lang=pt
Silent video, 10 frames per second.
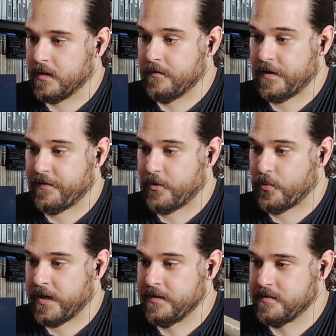Vai haver
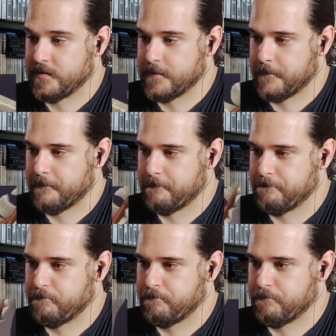grind.
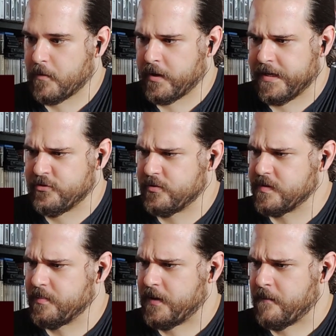Ok, isto eu não
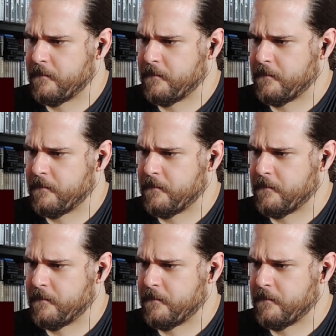sabia.